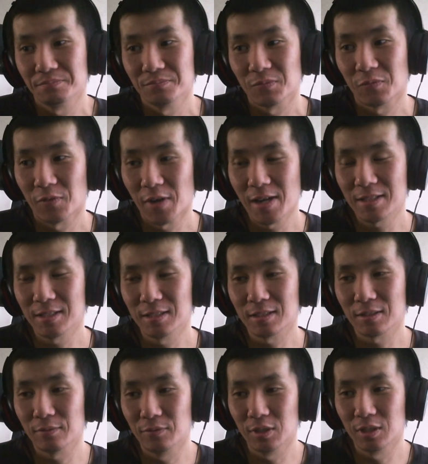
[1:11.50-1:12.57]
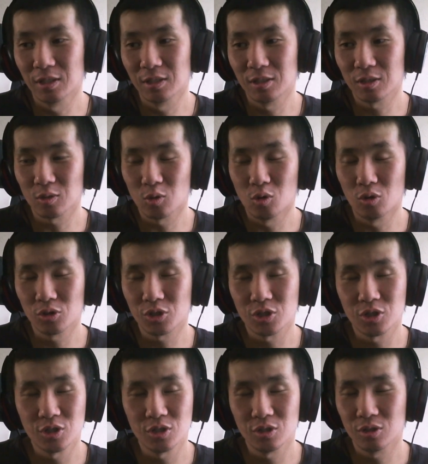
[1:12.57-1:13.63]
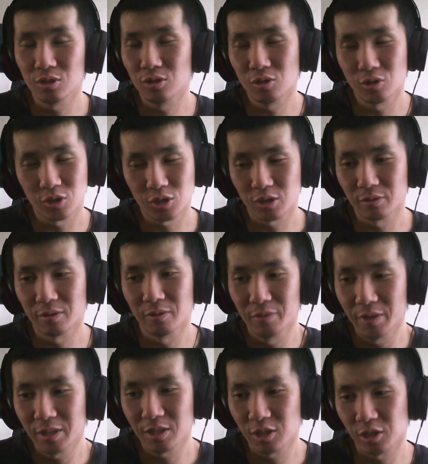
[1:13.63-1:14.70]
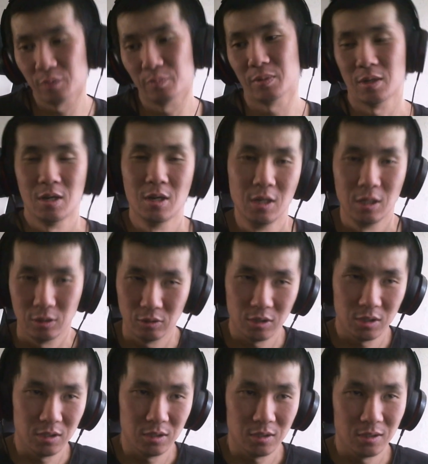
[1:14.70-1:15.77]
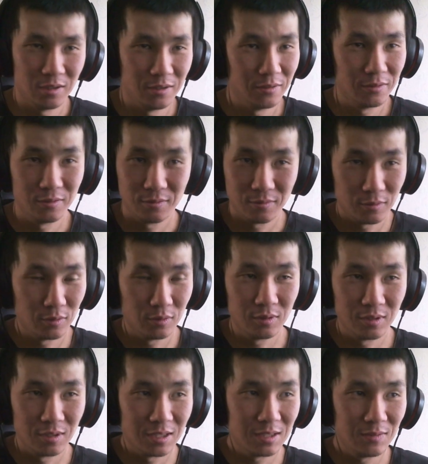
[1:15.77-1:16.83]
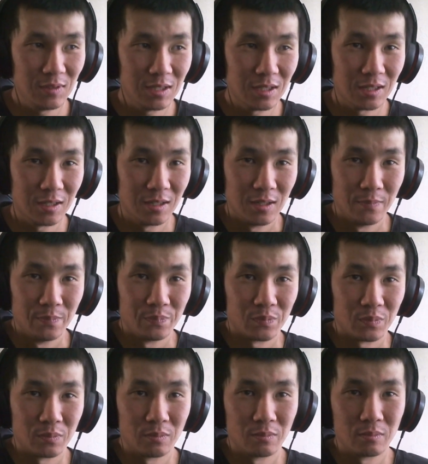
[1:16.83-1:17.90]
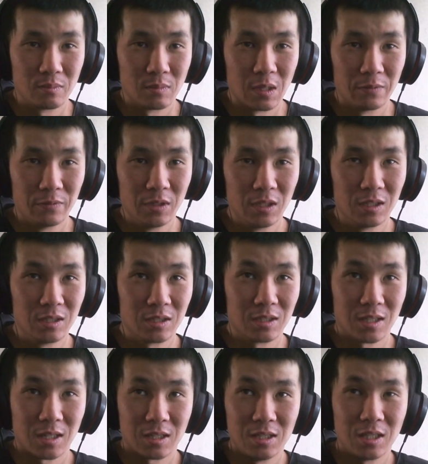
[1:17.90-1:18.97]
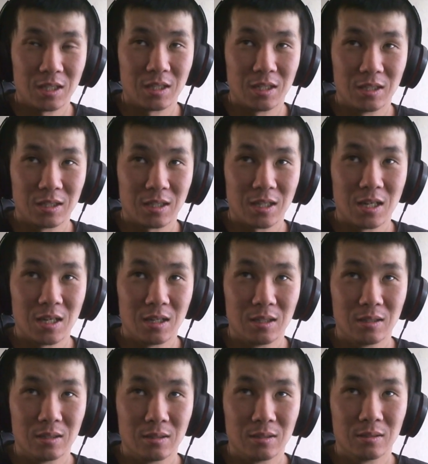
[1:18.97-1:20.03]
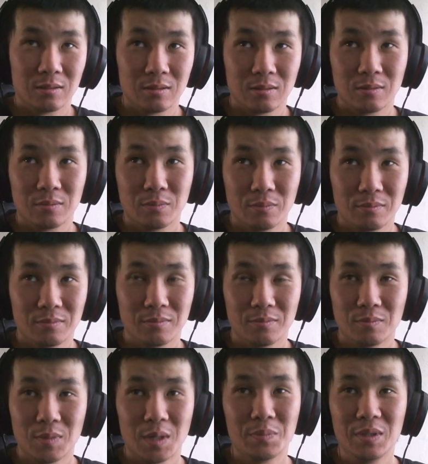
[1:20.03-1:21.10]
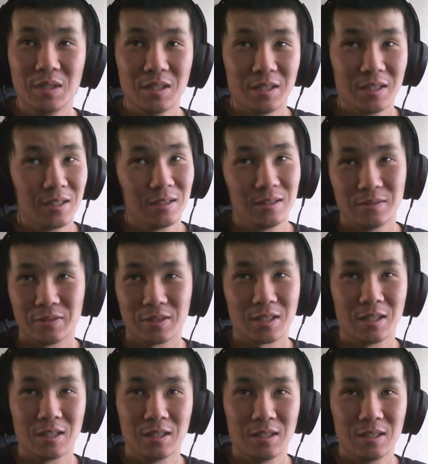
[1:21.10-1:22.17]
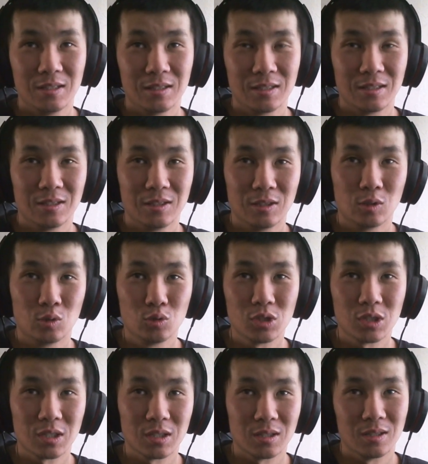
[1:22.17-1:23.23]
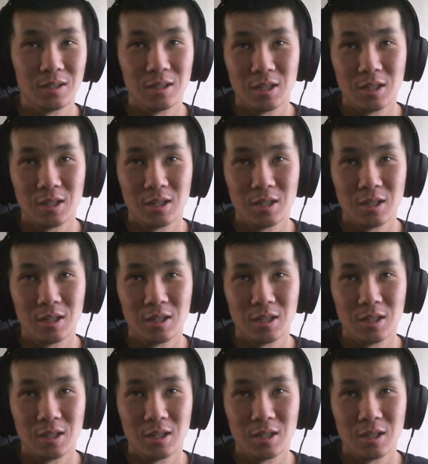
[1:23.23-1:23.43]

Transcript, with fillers: Файтинг выглядит очень дешево, very cheap. То есть э, он действительно э, выглядит как некая такая мобильная, скорее, игрушка